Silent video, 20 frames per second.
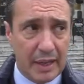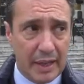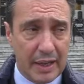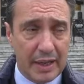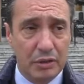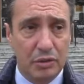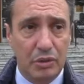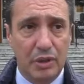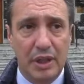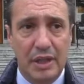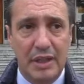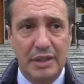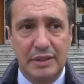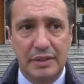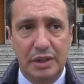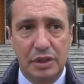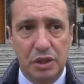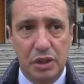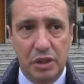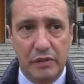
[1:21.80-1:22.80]
credo che le
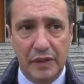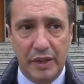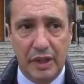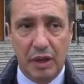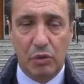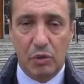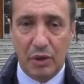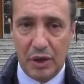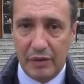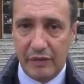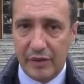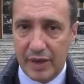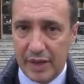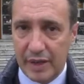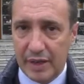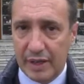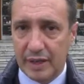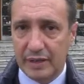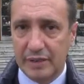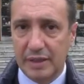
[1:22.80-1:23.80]
liste civiche, quelle
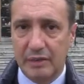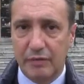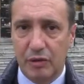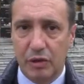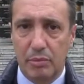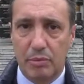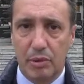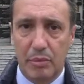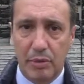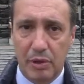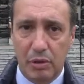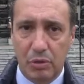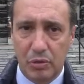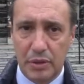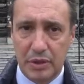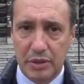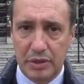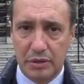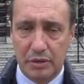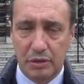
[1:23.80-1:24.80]
vere, servano proprio a
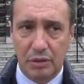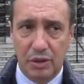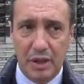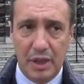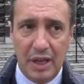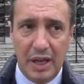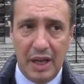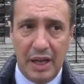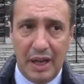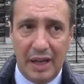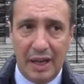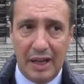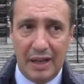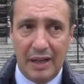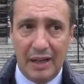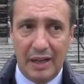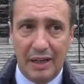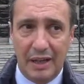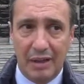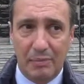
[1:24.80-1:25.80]
questo,
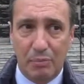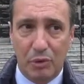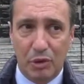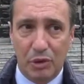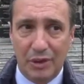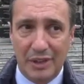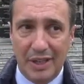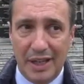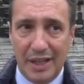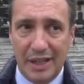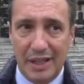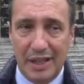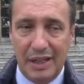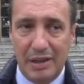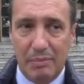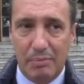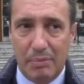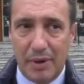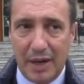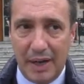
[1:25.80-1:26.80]
a, eh, portare
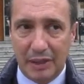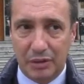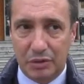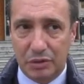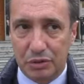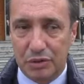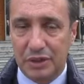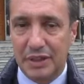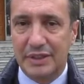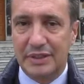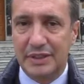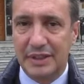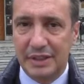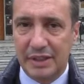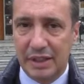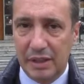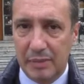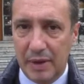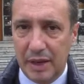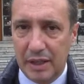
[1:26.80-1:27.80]
il pathos, il
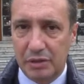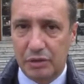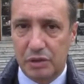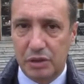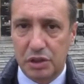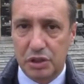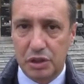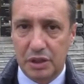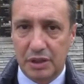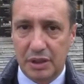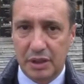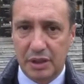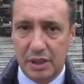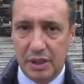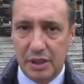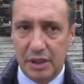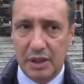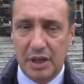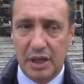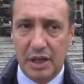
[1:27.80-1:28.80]
sentimento dei
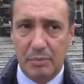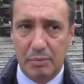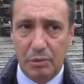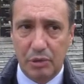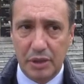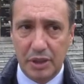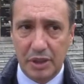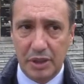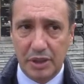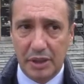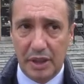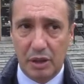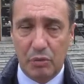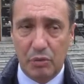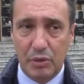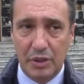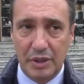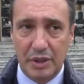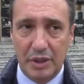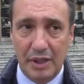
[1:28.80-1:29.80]
cittadini nella politica e
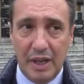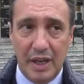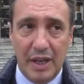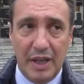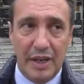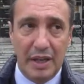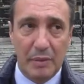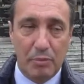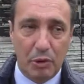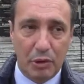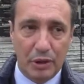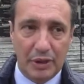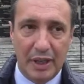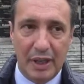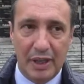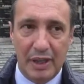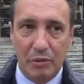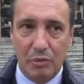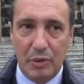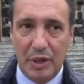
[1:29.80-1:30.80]
quindi
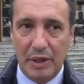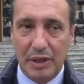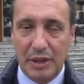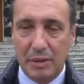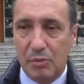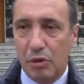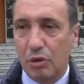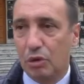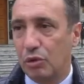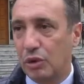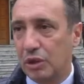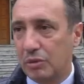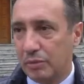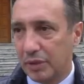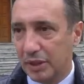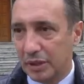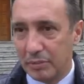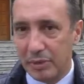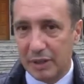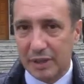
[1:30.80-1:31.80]
riportarle un attimo con i
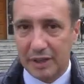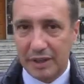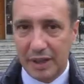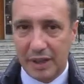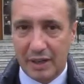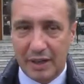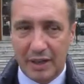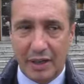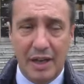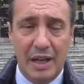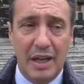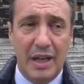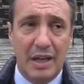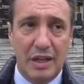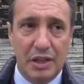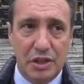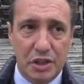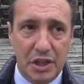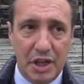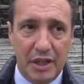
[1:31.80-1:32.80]
piedi per terra.
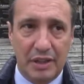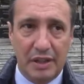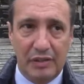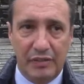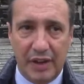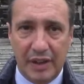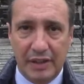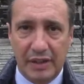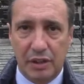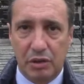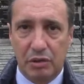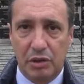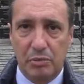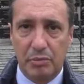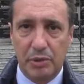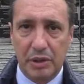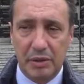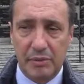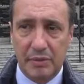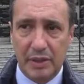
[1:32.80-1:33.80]
Le scelte fatte con i
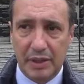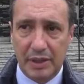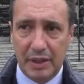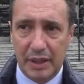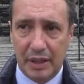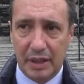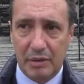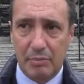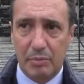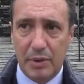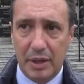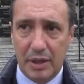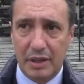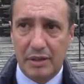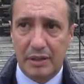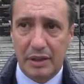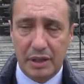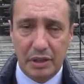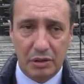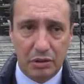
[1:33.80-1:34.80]
piedi per terra per
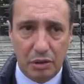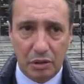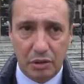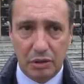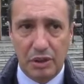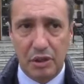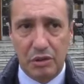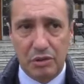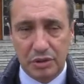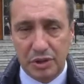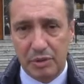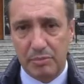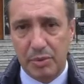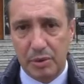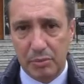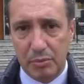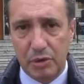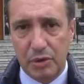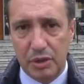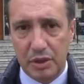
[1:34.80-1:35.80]
il territorio danno
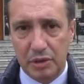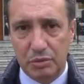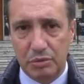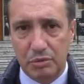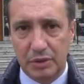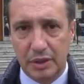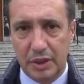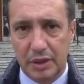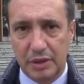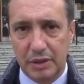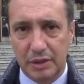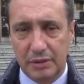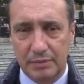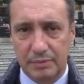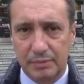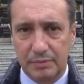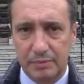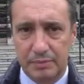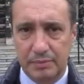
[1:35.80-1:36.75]
sempre buoni risultati.